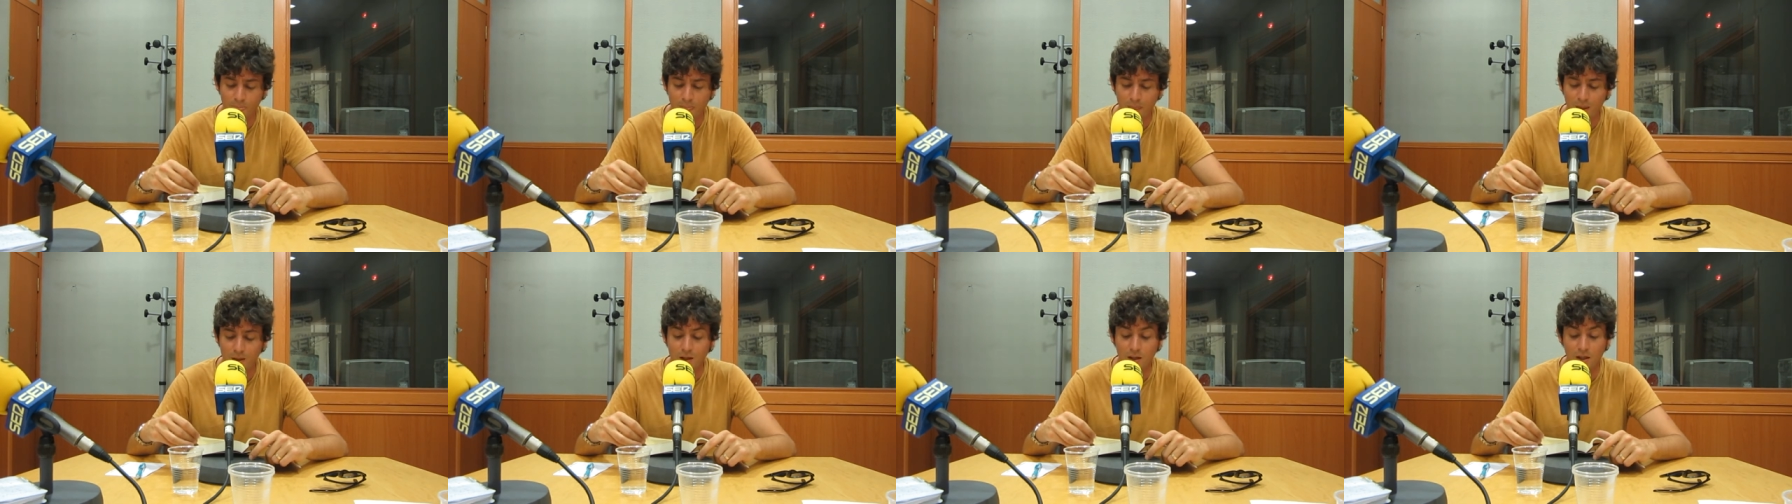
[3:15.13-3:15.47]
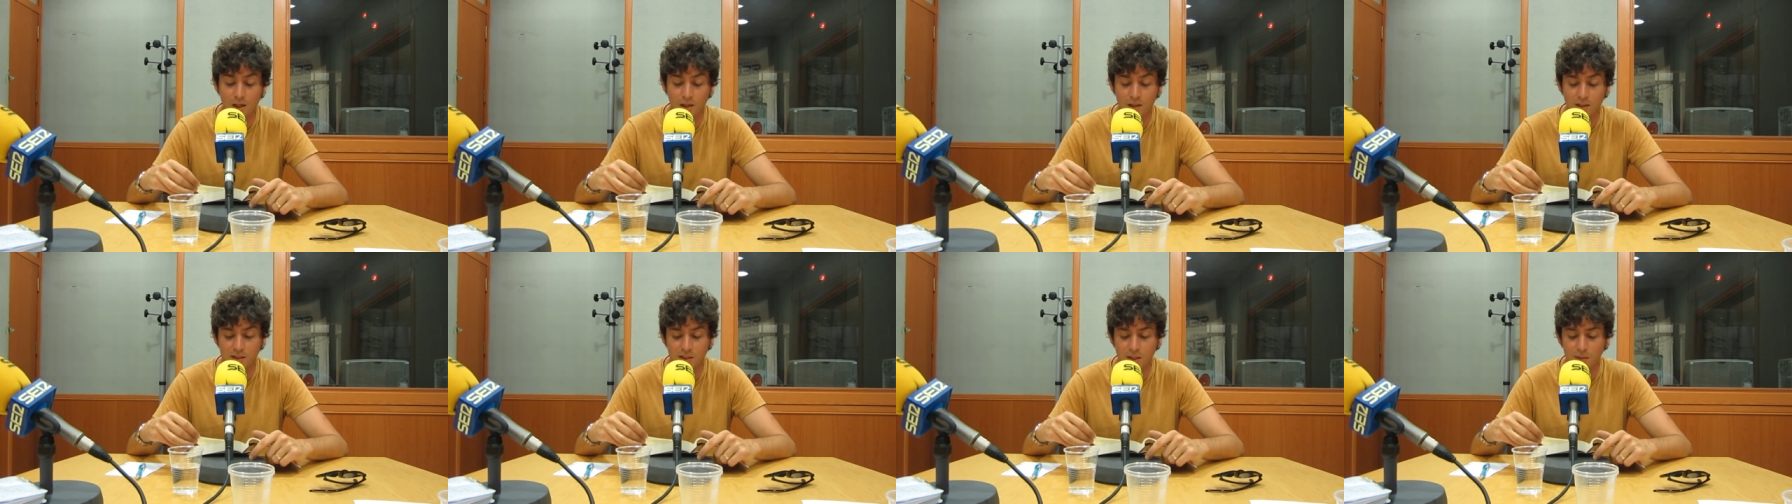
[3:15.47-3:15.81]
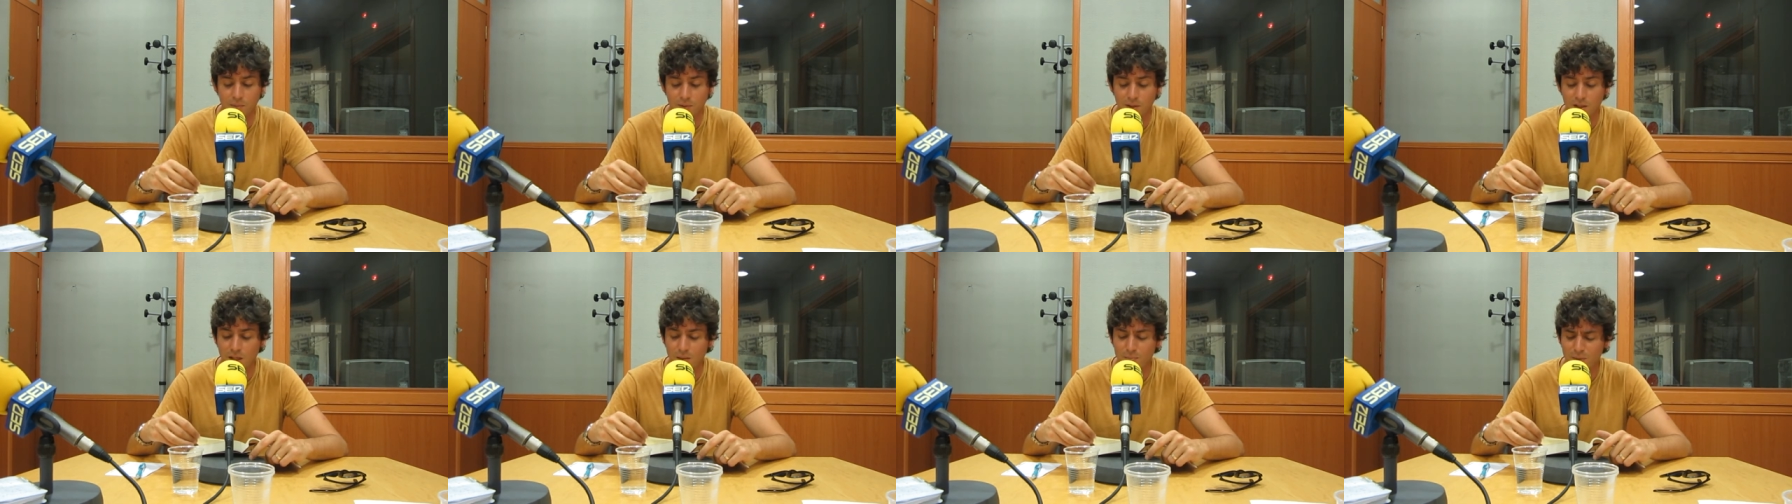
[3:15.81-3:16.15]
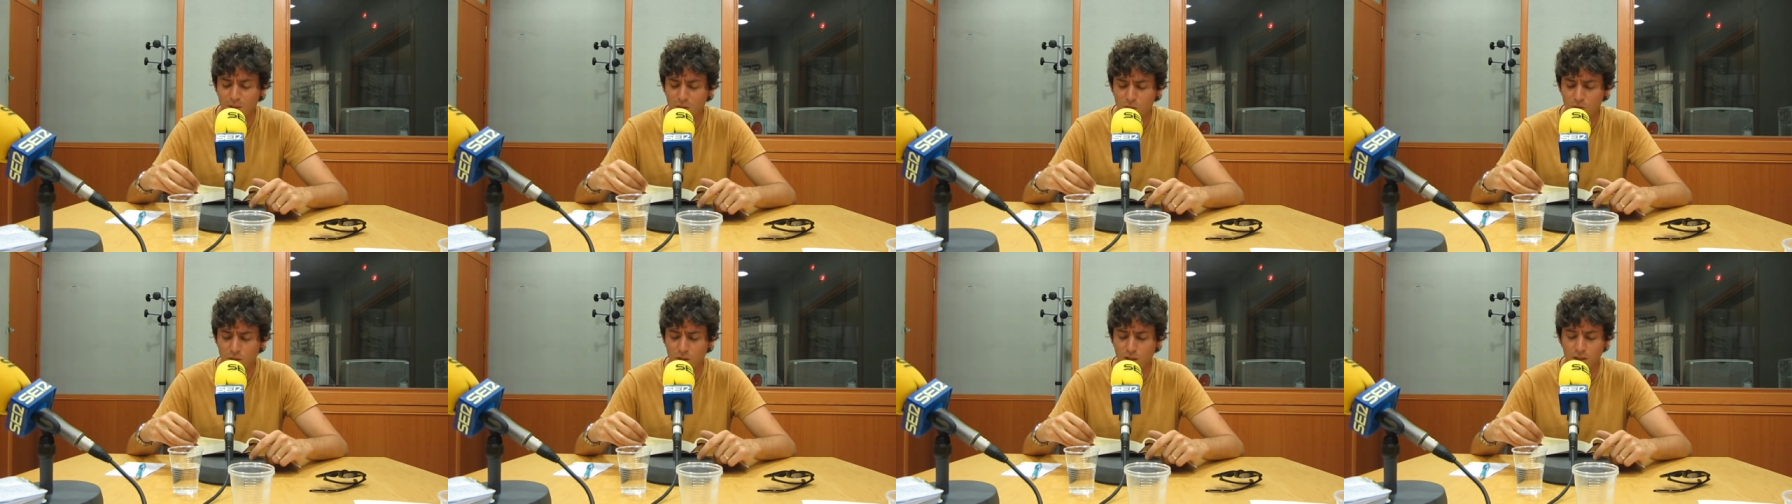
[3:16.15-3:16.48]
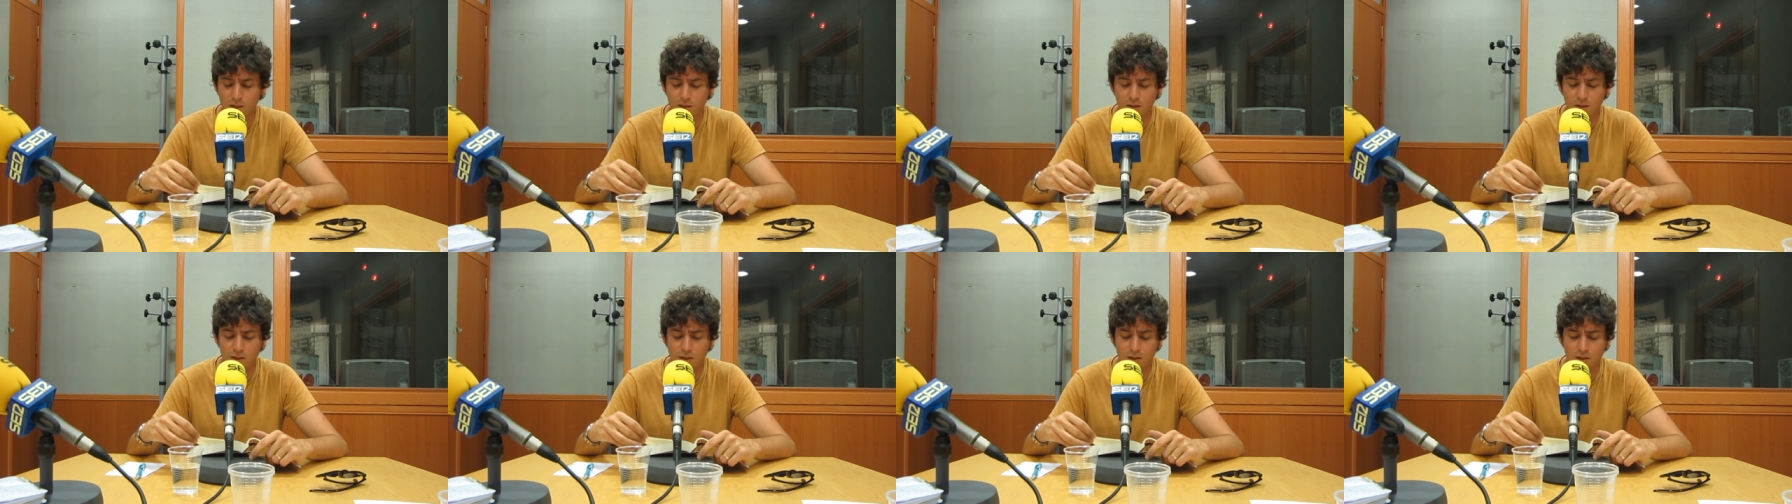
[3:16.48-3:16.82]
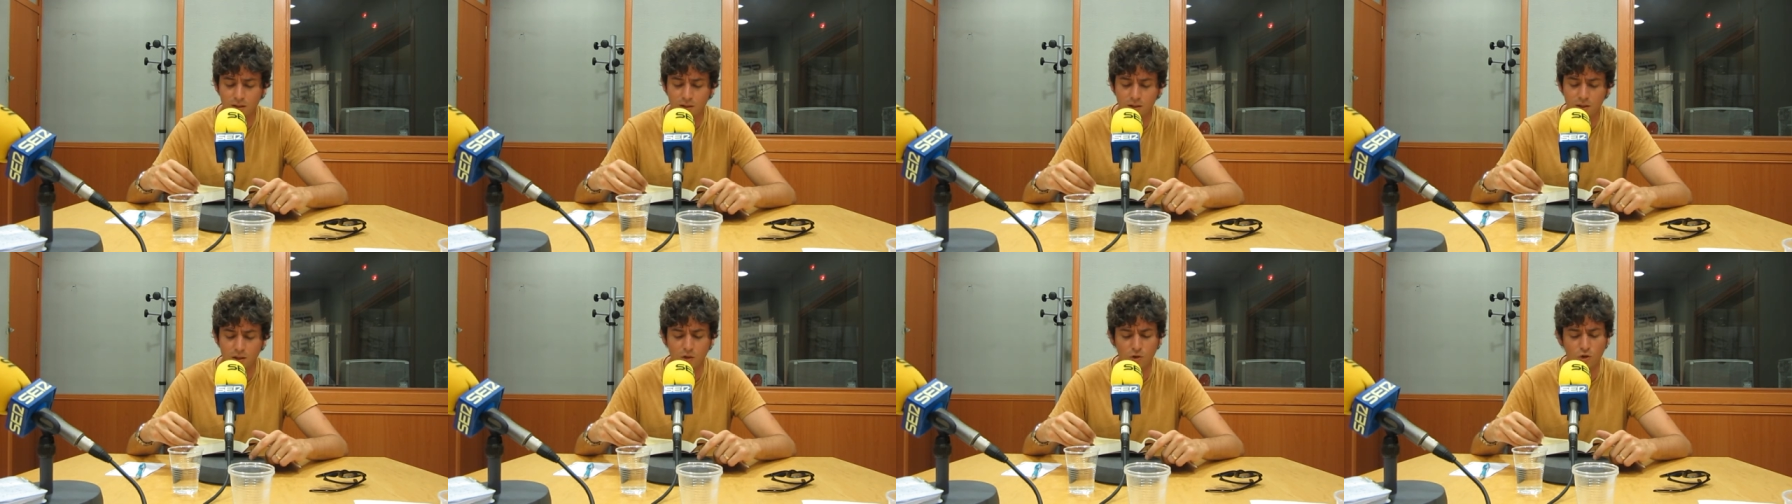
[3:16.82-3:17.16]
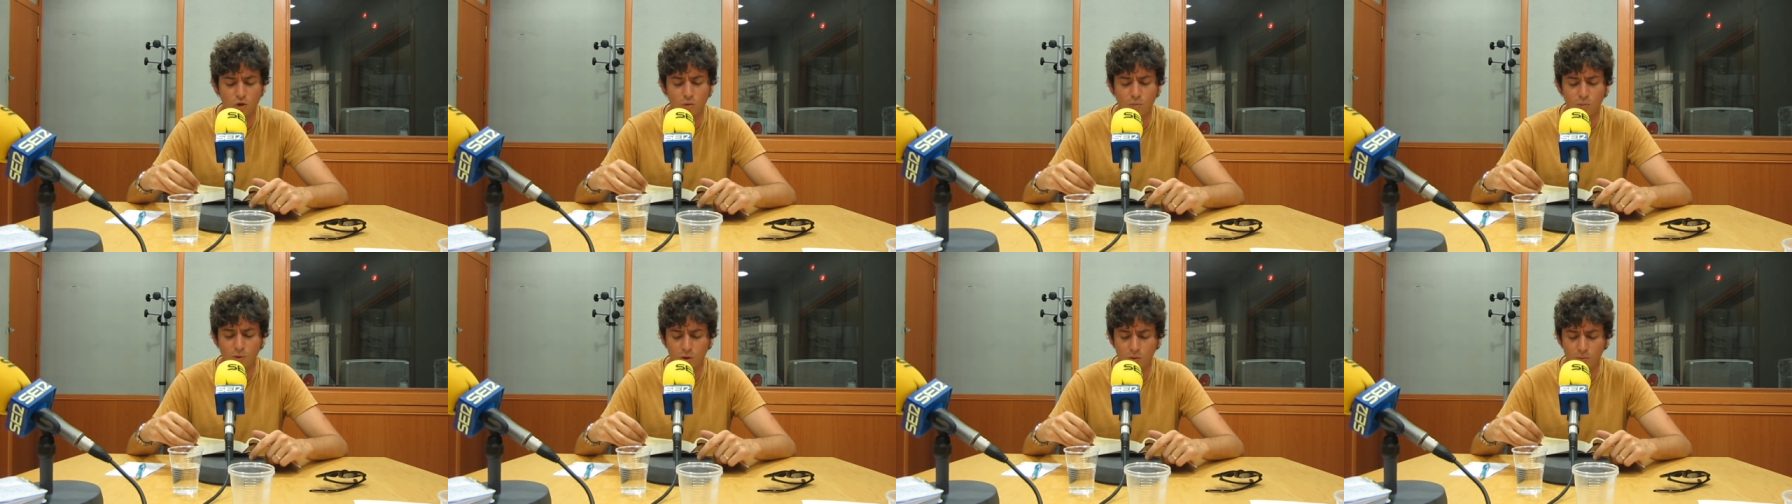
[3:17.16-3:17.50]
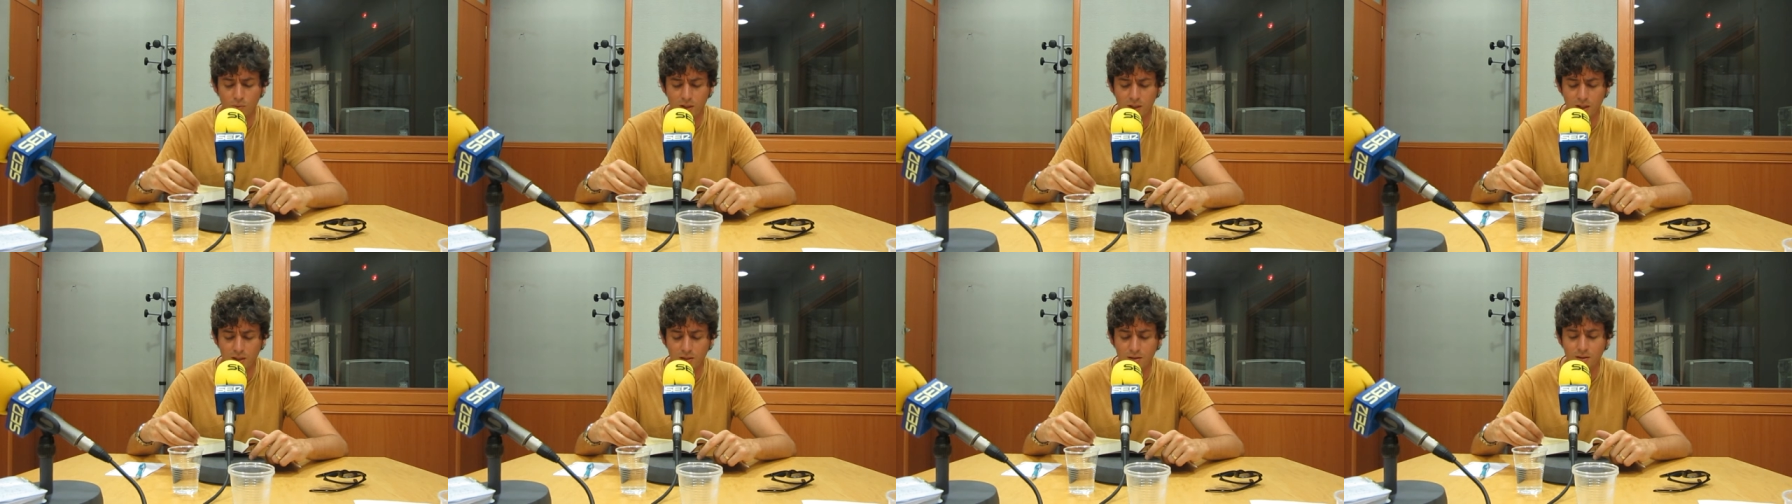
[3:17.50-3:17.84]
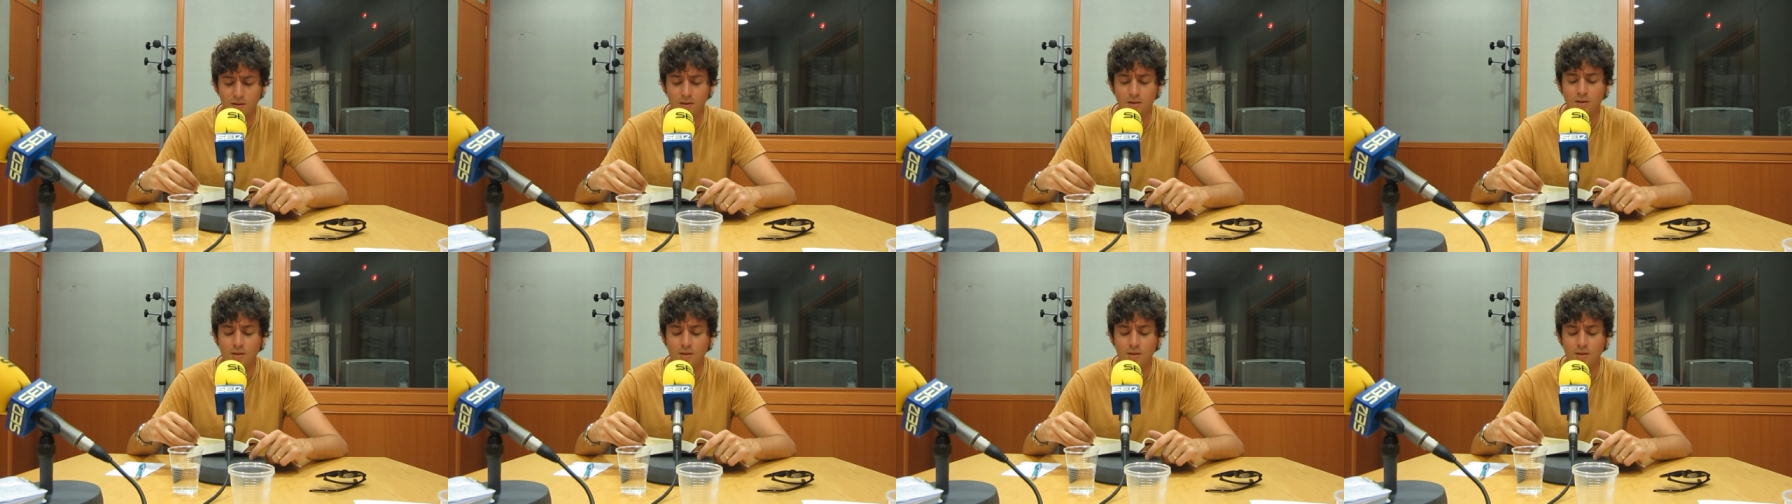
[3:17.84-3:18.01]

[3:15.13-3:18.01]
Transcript: en la que se veía menos gente y, como novedad,